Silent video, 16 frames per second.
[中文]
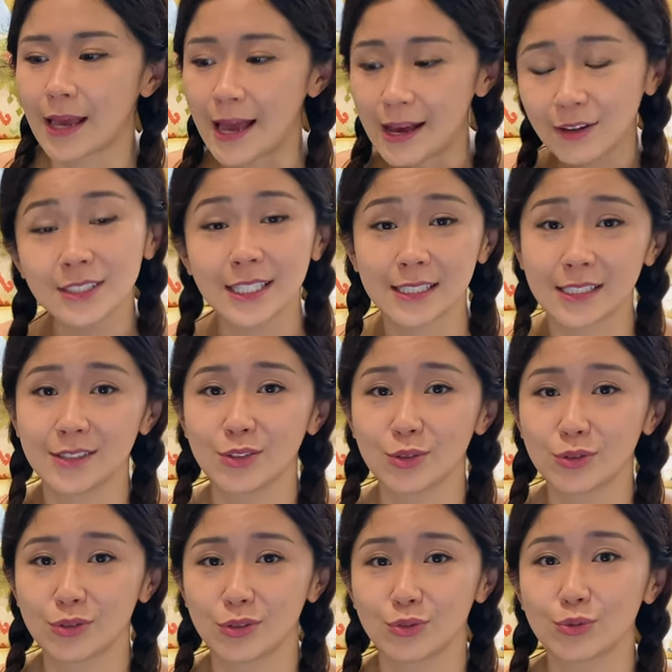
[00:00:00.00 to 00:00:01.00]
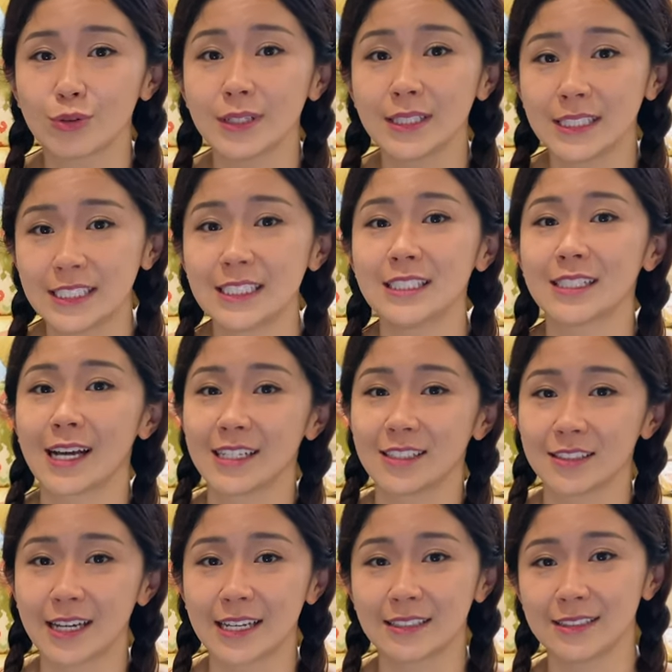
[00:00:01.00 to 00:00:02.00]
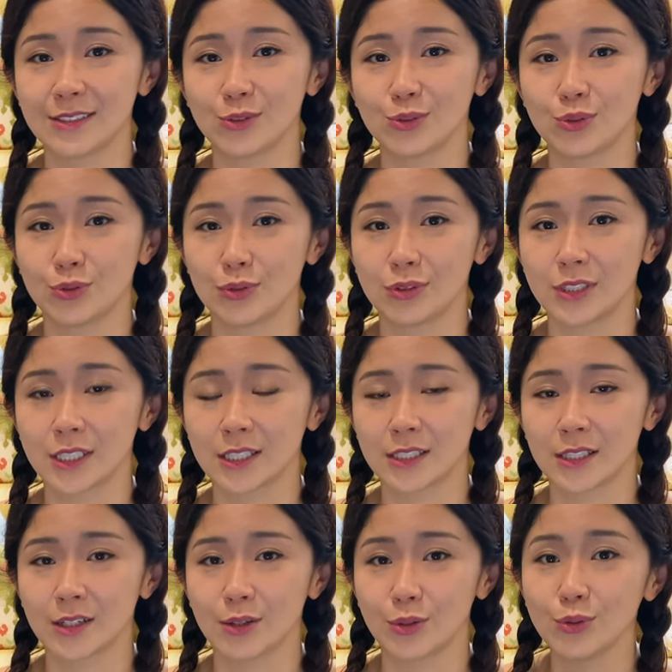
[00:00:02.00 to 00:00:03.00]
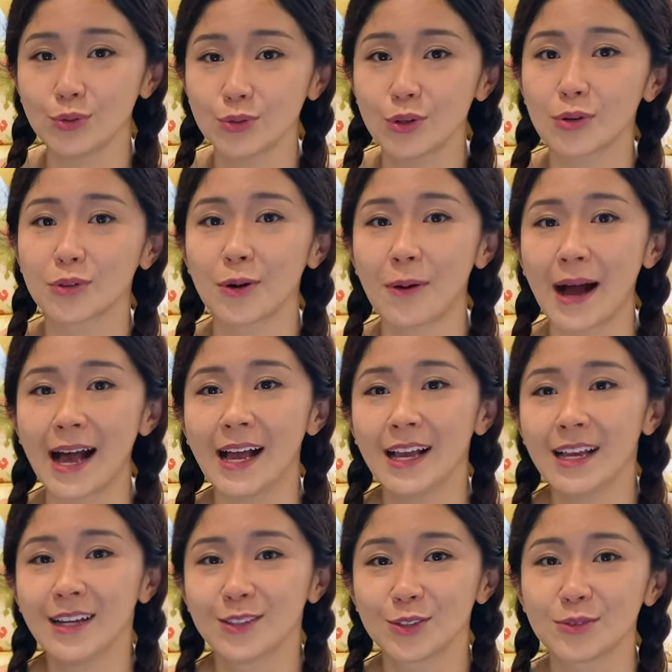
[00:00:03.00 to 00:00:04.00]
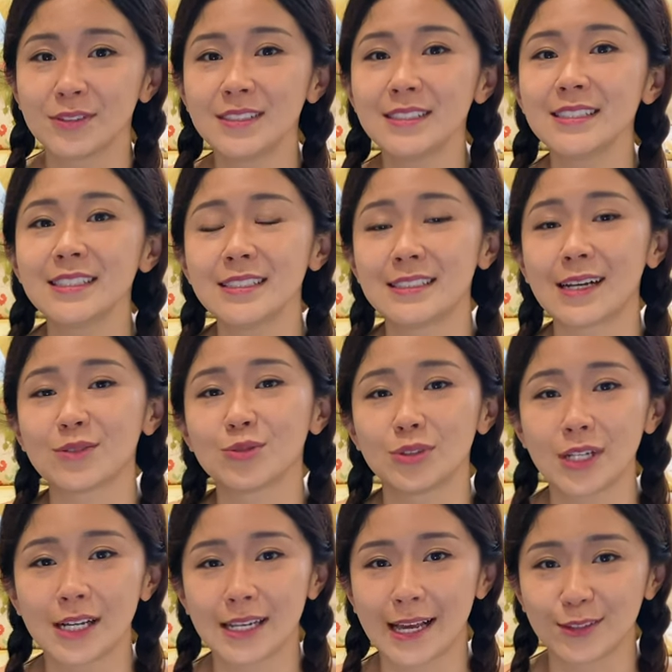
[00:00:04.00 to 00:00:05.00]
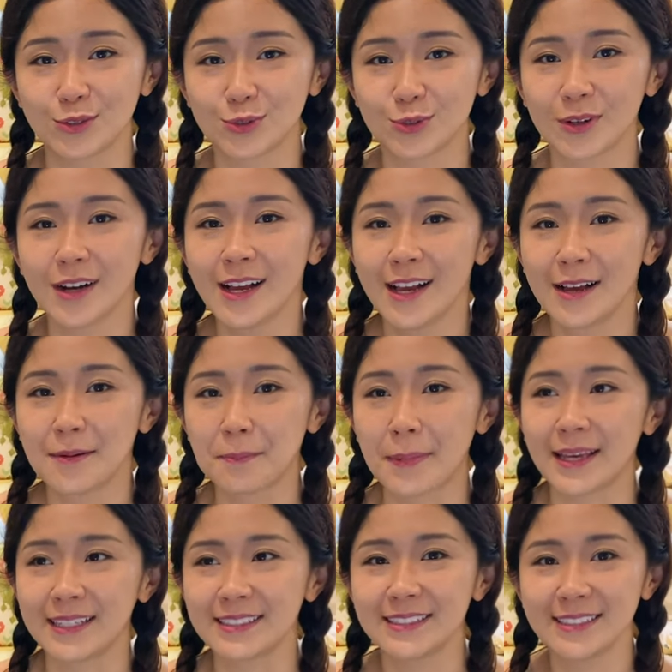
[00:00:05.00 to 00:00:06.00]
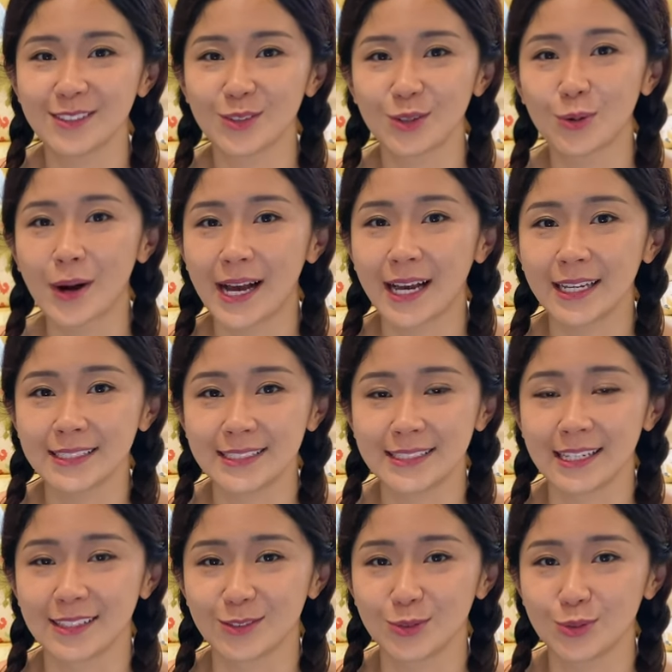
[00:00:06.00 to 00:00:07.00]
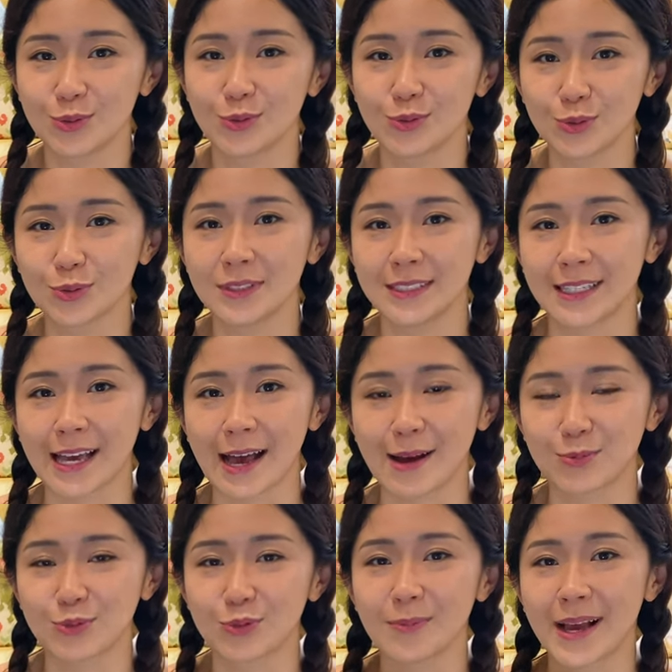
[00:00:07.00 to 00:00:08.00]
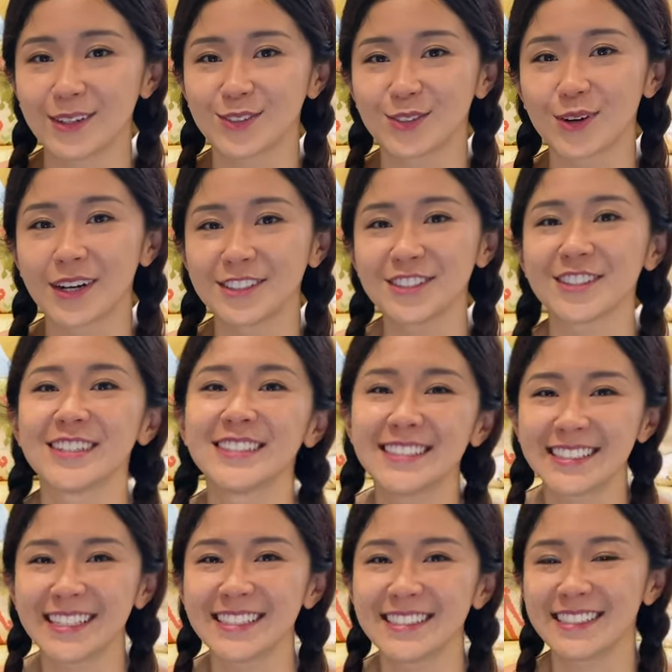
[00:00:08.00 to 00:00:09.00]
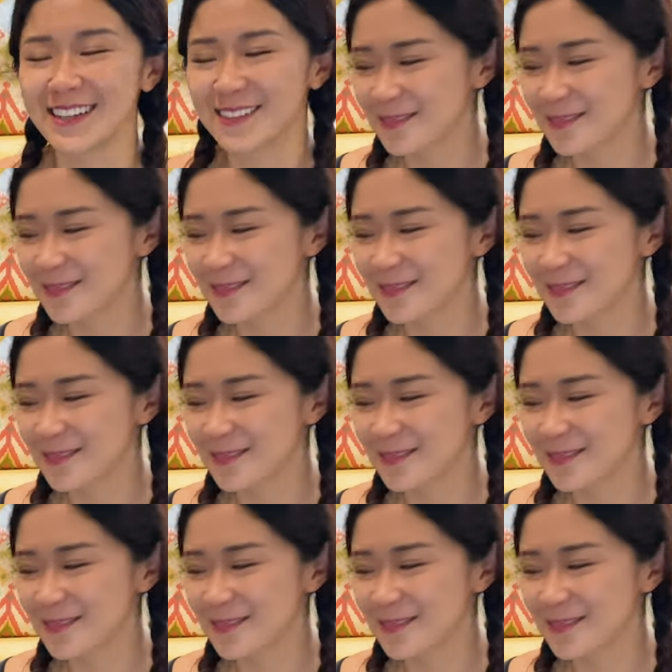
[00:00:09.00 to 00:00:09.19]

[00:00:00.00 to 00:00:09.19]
还有一点呢，就是如果你真的开始感兴趣这个运动的话，从经济的角度上来说，每一次花钱去租鞋，还不如买一双适合自己的鞋。